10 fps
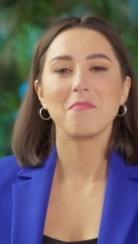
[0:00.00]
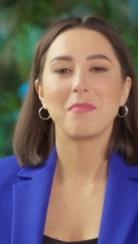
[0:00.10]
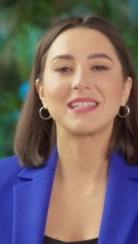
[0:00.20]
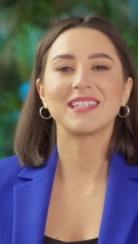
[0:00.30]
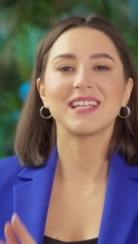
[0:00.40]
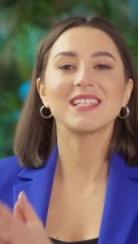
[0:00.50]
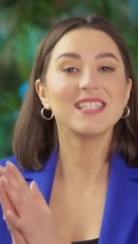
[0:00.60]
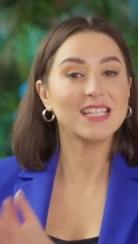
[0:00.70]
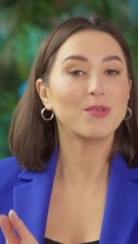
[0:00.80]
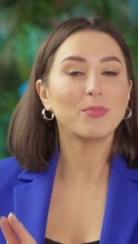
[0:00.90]
Maciek jest
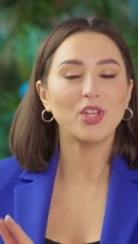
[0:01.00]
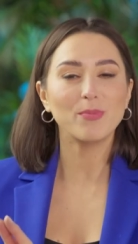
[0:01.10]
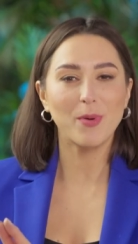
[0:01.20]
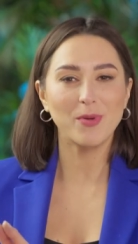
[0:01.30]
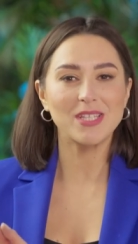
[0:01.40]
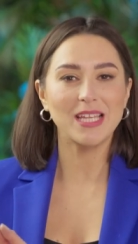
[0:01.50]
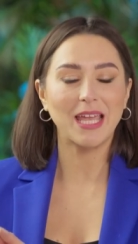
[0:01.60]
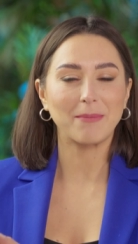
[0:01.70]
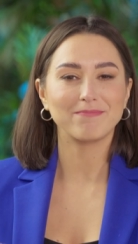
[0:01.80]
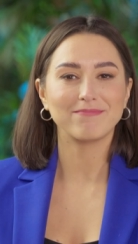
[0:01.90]
niezastąpionym
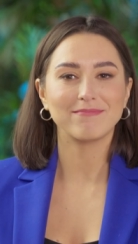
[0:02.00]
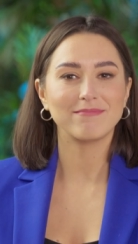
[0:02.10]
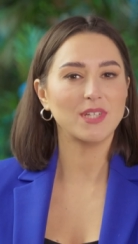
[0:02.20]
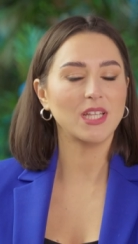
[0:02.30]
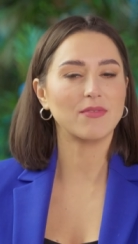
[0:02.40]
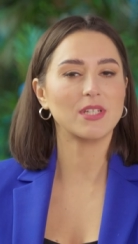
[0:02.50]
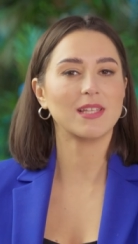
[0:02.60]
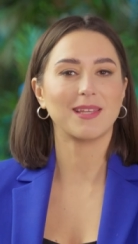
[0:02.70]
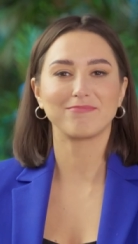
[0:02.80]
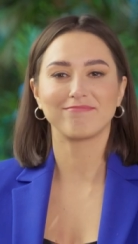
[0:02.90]
pomocnikiem. Przede
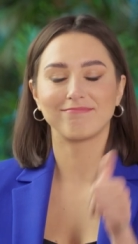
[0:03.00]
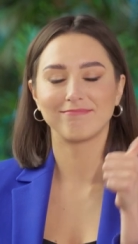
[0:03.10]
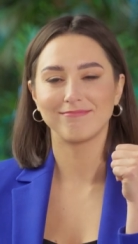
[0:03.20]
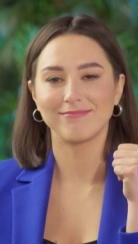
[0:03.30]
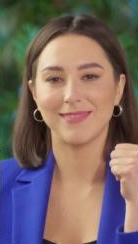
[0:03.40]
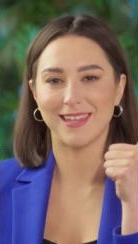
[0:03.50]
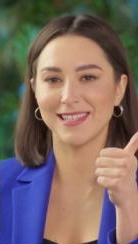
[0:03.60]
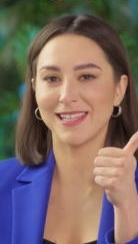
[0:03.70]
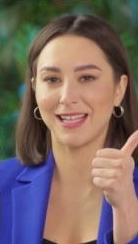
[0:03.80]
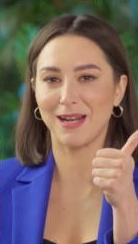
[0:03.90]
wszystkim
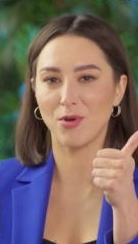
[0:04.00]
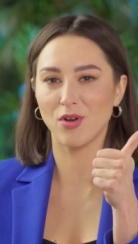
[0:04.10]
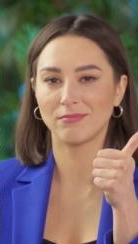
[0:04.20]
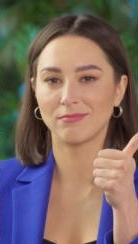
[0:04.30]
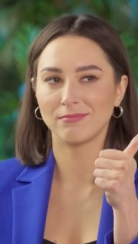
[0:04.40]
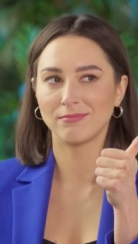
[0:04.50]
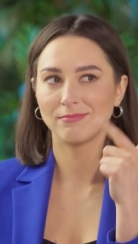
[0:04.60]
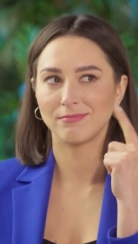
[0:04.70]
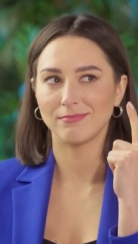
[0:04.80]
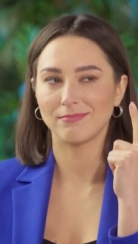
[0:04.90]
jest za darmo,
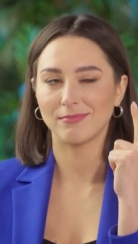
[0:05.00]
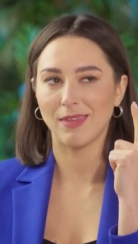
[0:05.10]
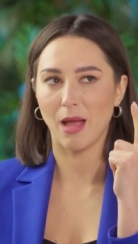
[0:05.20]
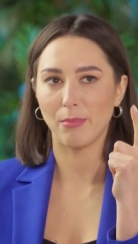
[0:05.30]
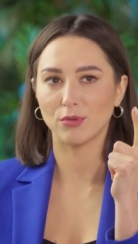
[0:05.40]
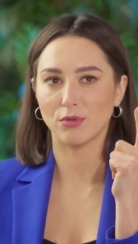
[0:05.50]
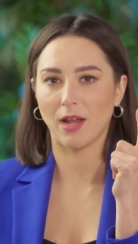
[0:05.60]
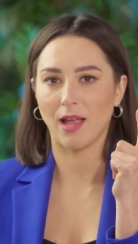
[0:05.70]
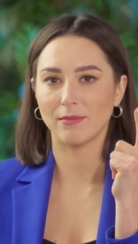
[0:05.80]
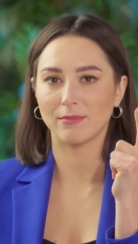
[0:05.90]
a po
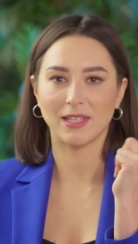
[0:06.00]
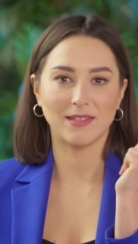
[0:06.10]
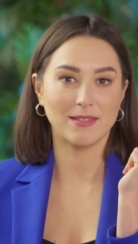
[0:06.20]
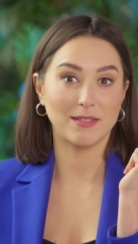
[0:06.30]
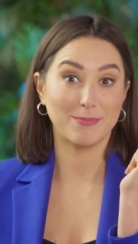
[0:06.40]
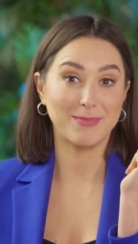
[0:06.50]
drugie jest